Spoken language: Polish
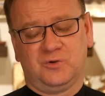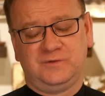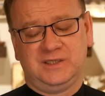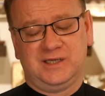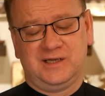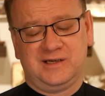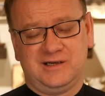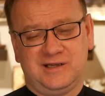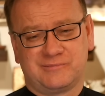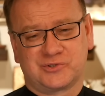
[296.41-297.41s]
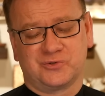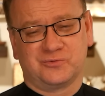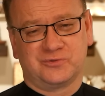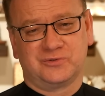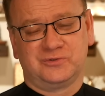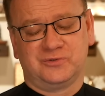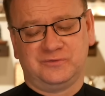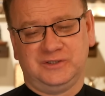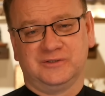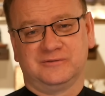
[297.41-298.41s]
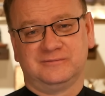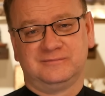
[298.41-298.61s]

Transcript: wiele lepszą nowiną.